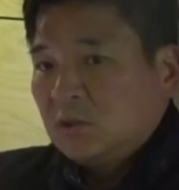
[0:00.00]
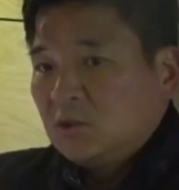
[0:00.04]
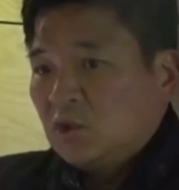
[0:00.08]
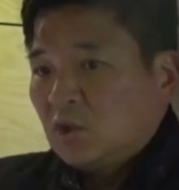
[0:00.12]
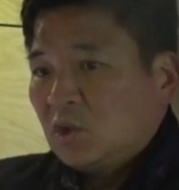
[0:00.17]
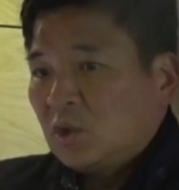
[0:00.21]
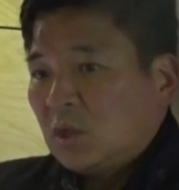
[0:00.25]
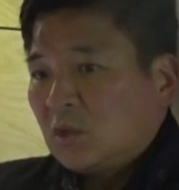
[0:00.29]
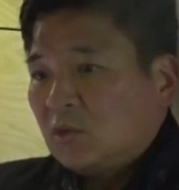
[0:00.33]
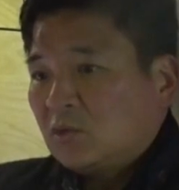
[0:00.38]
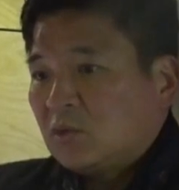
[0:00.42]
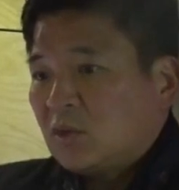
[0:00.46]
그
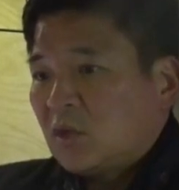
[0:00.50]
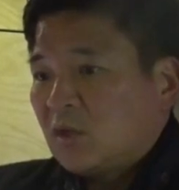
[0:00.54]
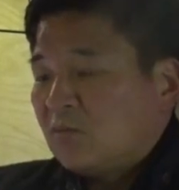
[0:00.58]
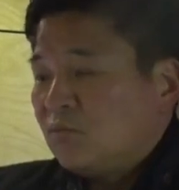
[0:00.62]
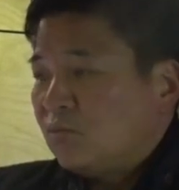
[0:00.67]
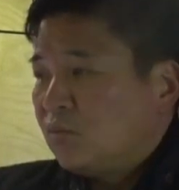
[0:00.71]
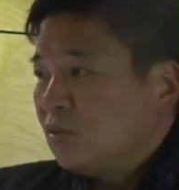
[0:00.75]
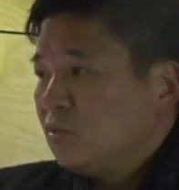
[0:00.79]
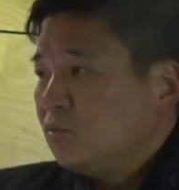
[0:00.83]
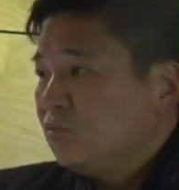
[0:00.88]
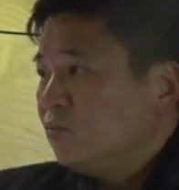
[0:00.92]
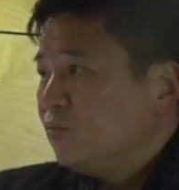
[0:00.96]
전하고 딱
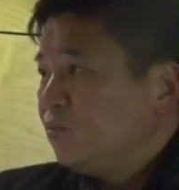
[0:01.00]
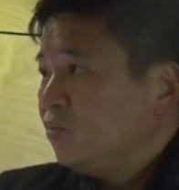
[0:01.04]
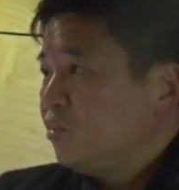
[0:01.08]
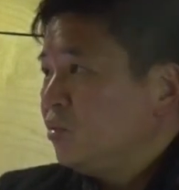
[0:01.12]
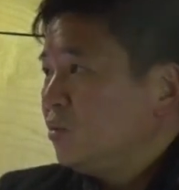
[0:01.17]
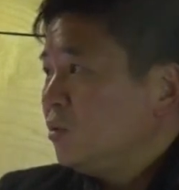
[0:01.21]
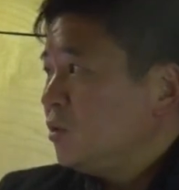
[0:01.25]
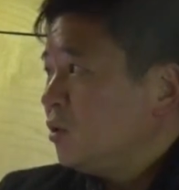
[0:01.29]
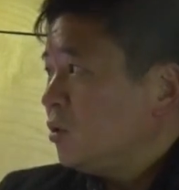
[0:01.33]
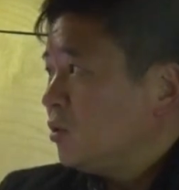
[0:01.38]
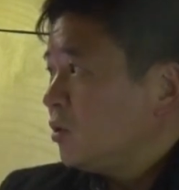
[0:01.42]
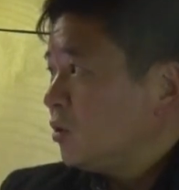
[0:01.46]
문,
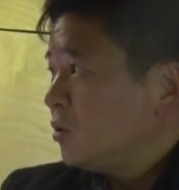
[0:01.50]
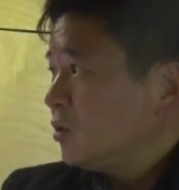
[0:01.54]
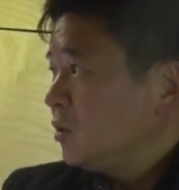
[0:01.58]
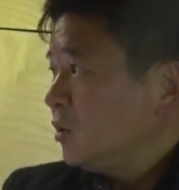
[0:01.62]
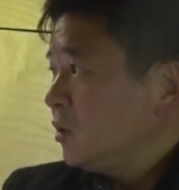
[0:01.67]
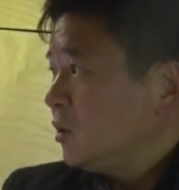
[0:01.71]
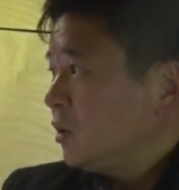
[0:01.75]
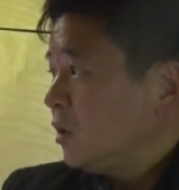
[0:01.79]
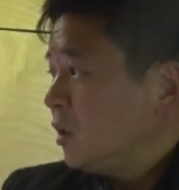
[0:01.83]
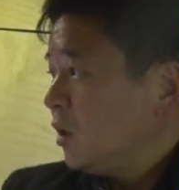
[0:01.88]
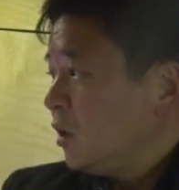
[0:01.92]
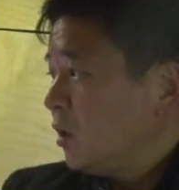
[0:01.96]
문을
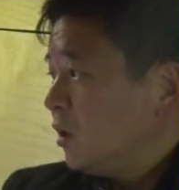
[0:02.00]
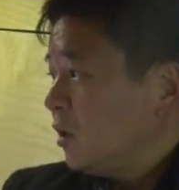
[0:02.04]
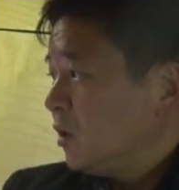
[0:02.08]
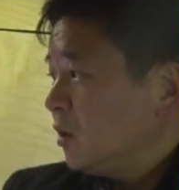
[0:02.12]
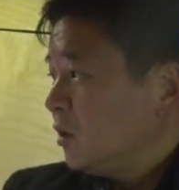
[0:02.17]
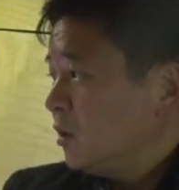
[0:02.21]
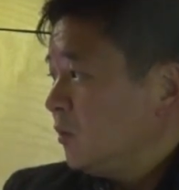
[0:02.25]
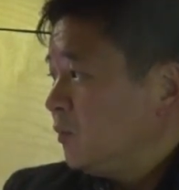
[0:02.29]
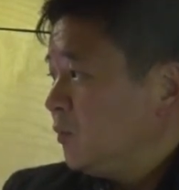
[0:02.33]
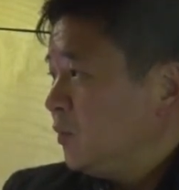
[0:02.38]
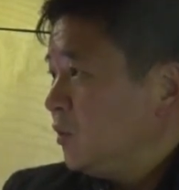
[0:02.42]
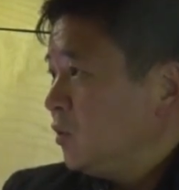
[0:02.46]
열었을 때
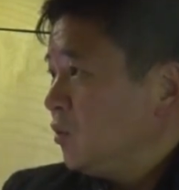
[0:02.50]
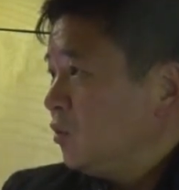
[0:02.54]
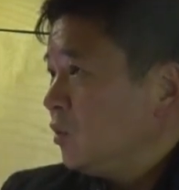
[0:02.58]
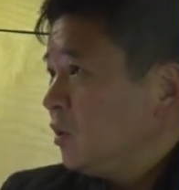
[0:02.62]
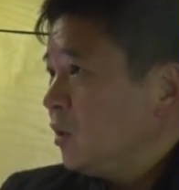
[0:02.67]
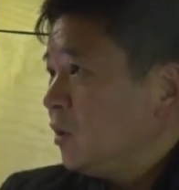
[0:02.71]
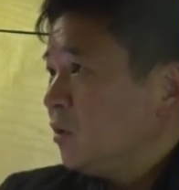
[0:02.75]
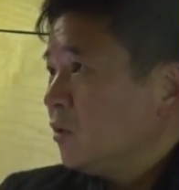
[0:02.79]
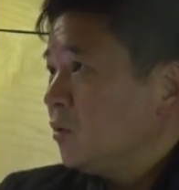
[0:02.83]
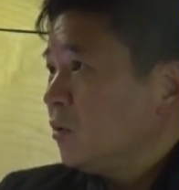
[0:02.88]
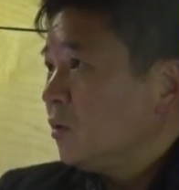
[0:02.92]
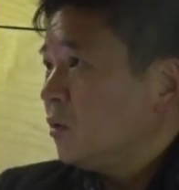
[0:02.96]
그
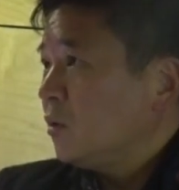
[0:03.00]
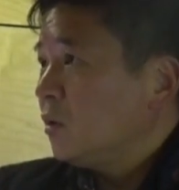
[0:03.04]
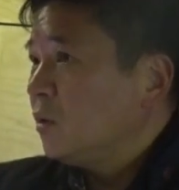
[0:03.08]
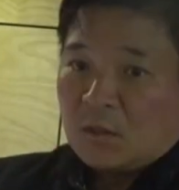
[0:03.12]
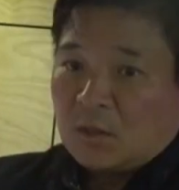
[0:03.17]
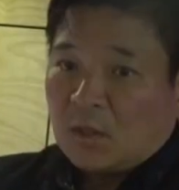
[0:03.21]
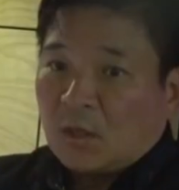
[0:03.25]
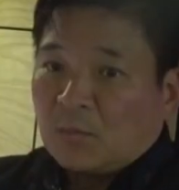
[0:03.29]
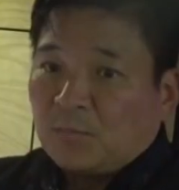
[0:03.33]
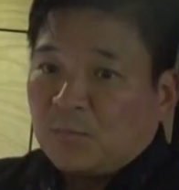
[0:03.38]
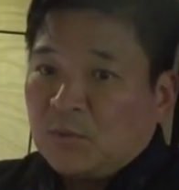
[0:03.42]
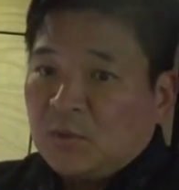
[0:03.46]
비교되는 거
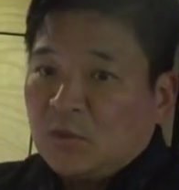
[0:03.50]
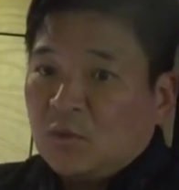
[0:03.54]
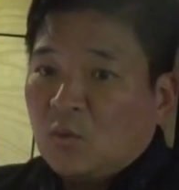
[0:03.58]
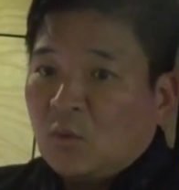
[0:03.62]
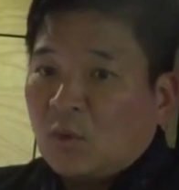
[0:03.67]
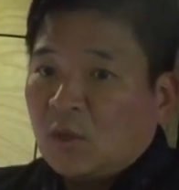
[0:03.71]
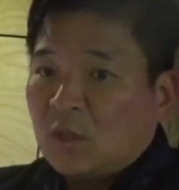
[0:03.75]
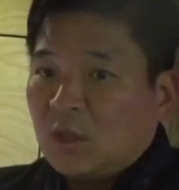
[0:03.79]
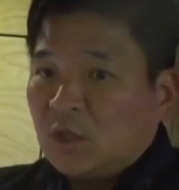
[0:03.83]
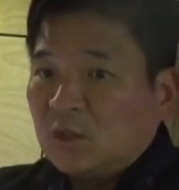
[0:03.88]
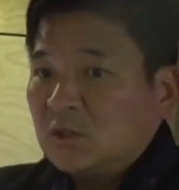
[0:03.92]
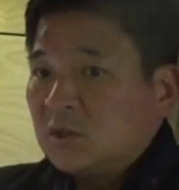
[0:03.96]
딱
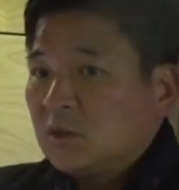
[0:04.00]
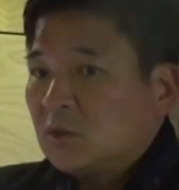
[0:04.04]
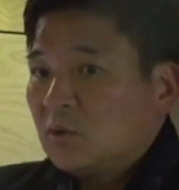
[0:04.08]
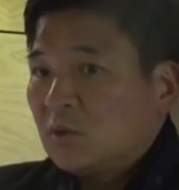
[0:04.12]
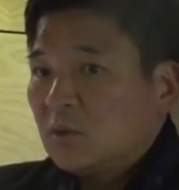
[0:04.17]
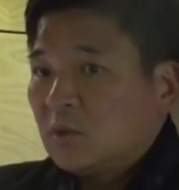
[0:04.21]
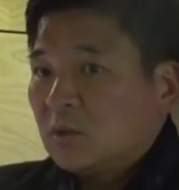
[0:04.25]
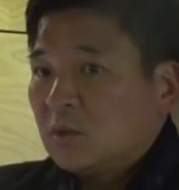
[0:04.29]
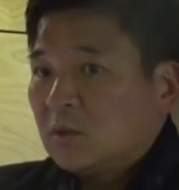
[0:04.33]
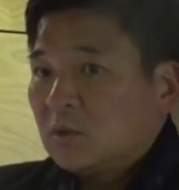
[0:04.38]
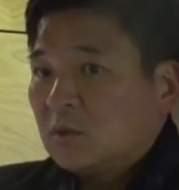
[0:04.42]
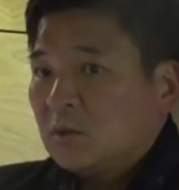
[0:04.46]
비교가 되실
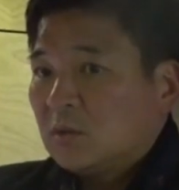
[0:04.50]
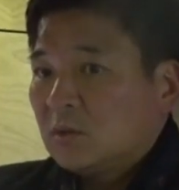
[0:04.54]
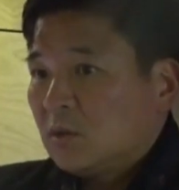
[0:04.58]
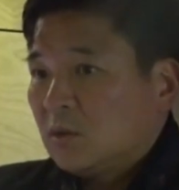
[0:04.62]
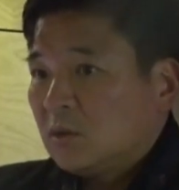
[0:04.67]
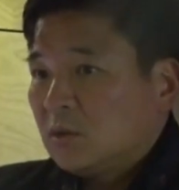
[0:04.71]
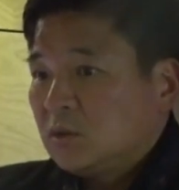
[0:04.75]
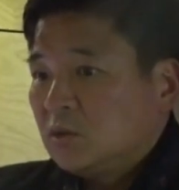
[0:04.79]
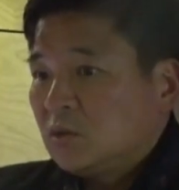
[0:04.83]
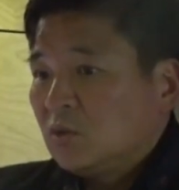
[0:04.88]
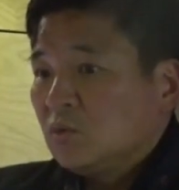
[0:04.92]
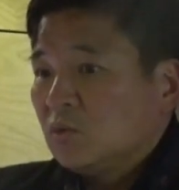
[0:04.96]
거예요.
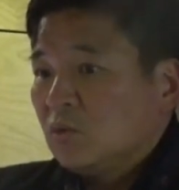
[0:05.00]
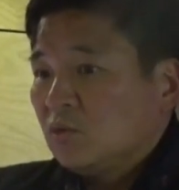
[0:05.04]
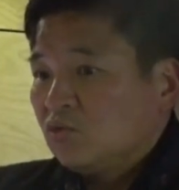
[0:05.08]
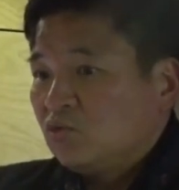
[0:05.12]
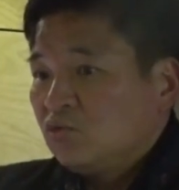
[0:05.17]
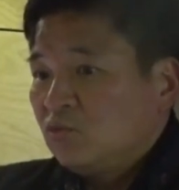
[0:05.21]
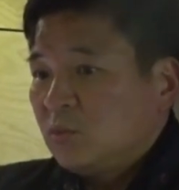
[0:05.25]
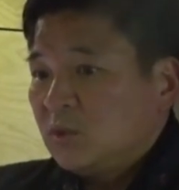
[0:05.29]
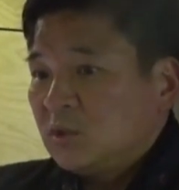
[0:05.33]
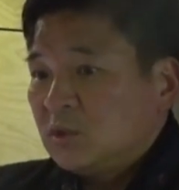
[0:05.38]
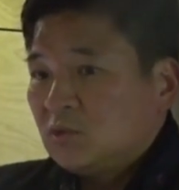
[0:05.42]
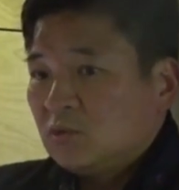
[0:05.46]
그 이 정도
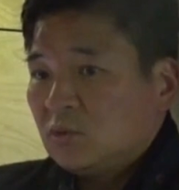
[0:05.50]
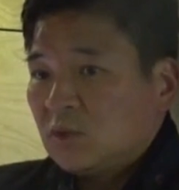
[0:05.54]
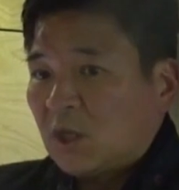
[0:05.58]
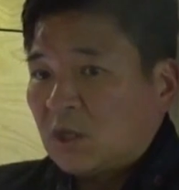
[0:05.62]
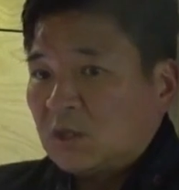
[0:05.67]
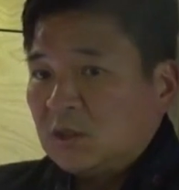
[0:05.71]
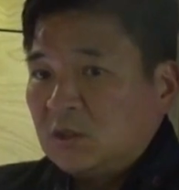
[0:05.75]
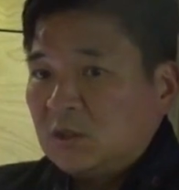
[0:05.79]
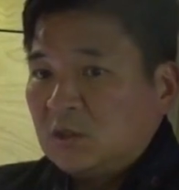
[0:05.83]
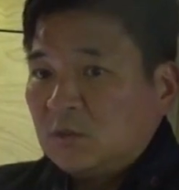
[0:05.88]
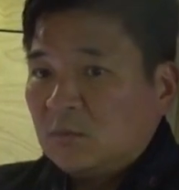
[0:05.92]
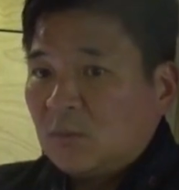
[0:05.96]
꾸미시고
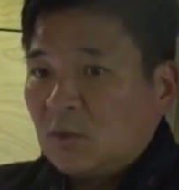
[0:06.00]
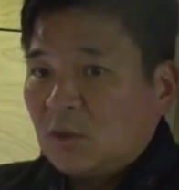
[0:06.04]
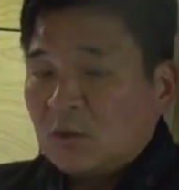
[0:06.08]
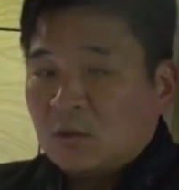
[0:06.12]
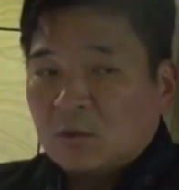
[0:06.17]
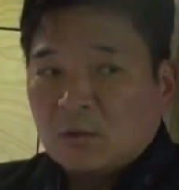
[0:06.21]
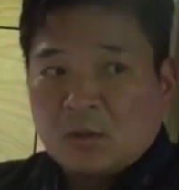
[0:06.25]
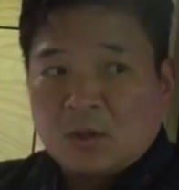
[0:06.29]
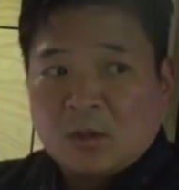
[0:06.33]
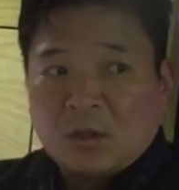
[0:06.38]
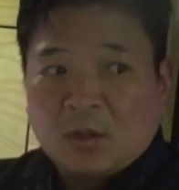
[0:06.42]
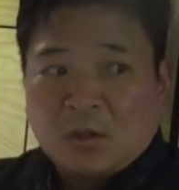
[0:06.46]

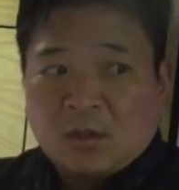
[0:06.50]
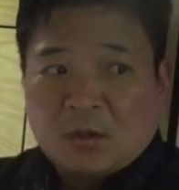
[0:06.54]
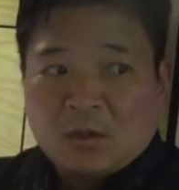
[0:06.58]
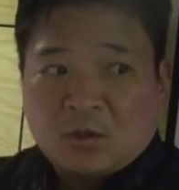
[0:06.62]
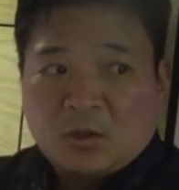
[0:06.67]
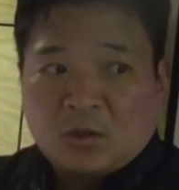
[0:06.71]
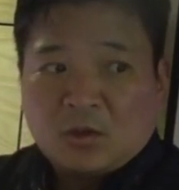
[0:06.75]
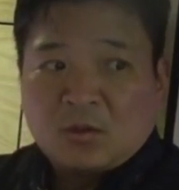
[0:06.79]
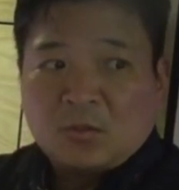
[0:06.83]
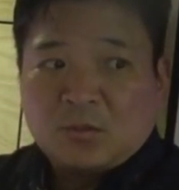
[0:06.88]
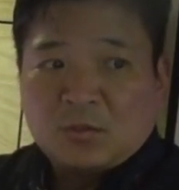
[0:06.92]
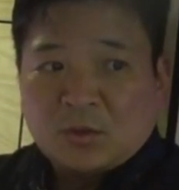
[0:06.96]
다니시면
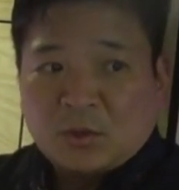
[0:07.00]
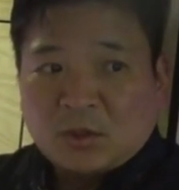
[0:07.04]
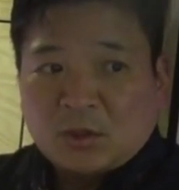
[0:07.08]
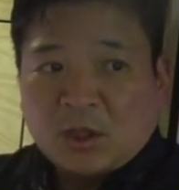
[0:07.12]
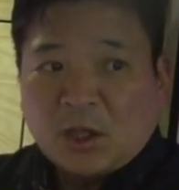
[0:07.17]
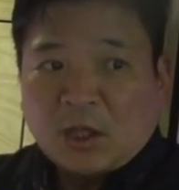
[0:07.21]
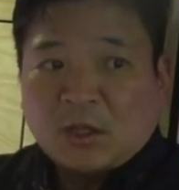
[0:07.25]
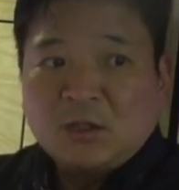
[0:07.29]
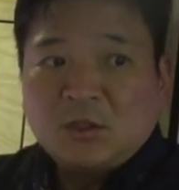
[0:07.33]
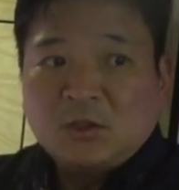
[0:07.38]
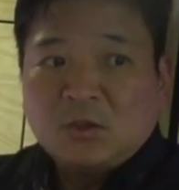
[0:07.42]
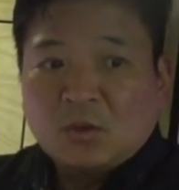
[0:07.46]
여러분들
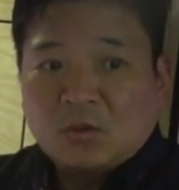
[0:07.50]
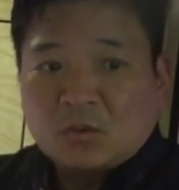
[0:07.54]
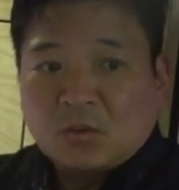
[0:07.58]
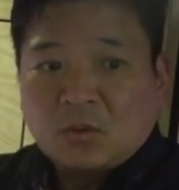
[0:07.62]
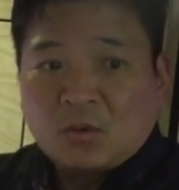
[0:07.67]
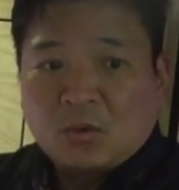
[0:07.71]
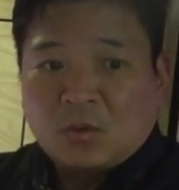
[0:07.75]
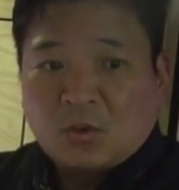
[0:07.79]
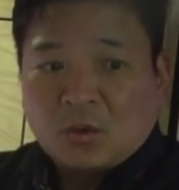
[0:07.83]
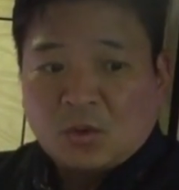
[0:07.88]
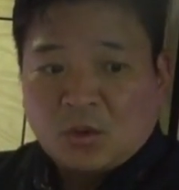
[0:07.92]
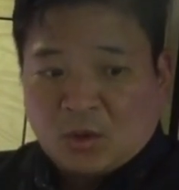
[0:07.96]

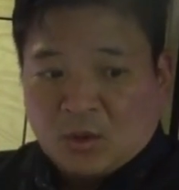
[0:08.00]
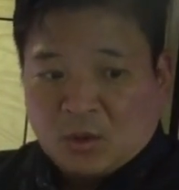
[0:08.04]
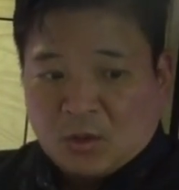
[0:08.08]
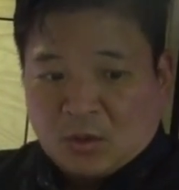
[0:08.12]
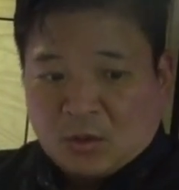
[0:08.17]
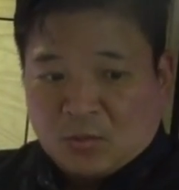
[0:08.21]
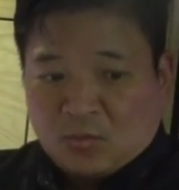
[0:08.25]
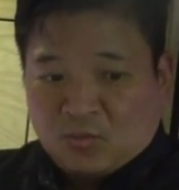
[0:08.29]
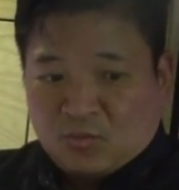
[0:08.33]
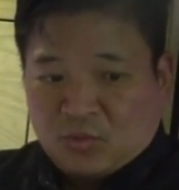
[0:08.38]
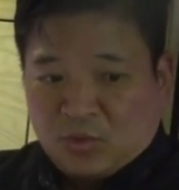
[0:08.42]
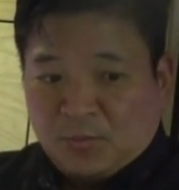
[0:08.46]
다니셔도
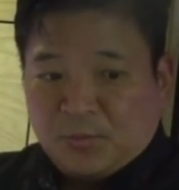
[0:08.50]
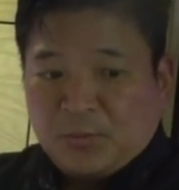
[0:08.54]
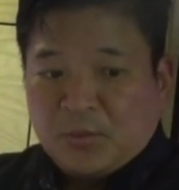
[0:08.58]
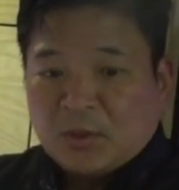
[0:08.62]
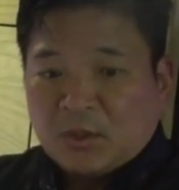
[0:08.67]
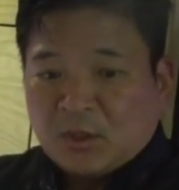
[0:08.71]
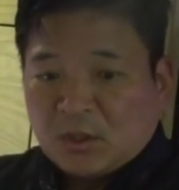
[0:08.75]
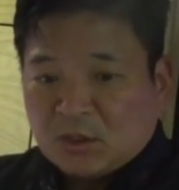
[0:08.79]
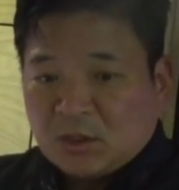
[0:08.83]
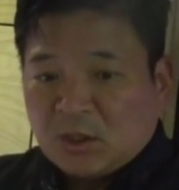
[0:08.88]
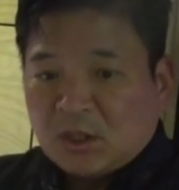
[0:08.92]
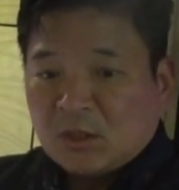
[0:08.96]

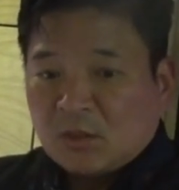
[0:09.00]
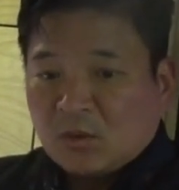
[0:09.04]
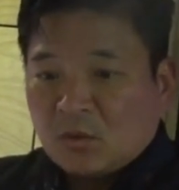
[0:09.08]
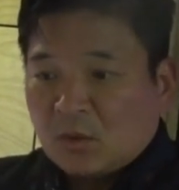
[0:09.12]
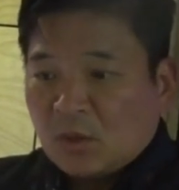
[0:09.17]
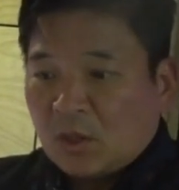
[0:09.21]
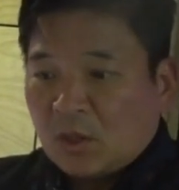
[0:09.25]
불편하지 않을